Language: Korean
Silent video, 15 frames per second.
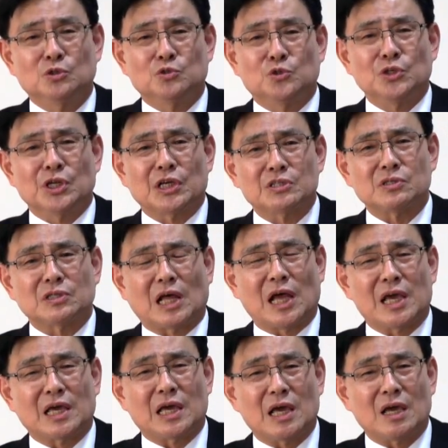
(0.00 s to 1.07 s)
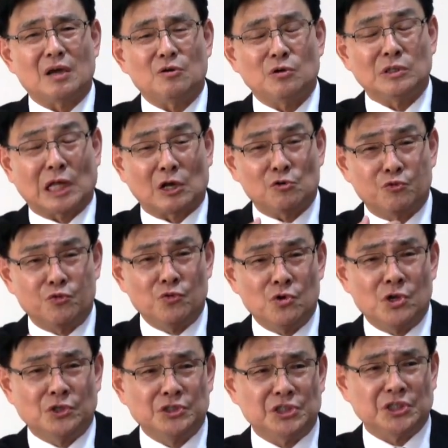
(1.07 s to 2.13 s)
주님께서 나에게 나를
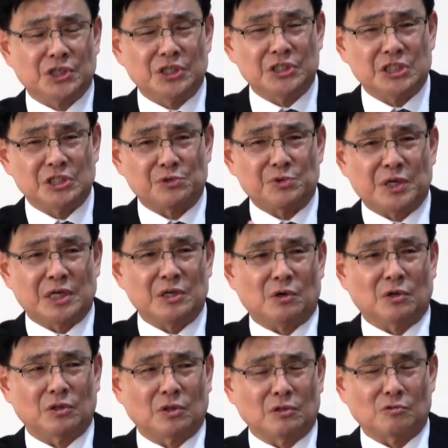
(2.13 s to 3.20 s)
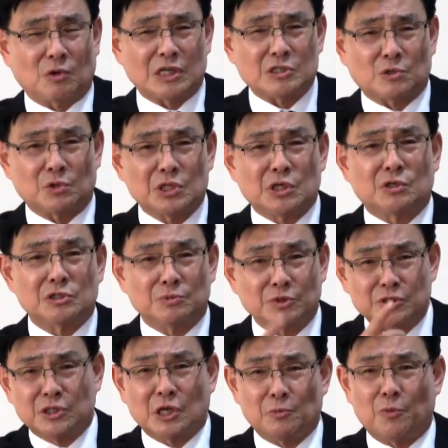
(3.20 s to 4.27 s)
훈련시키시기 위하여 어떤 과정으로 이끄시면
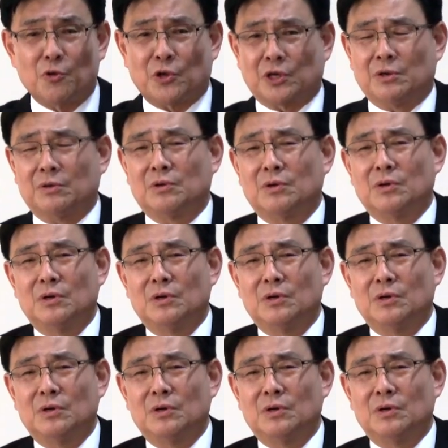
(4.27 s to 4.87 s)
그게 복이에요.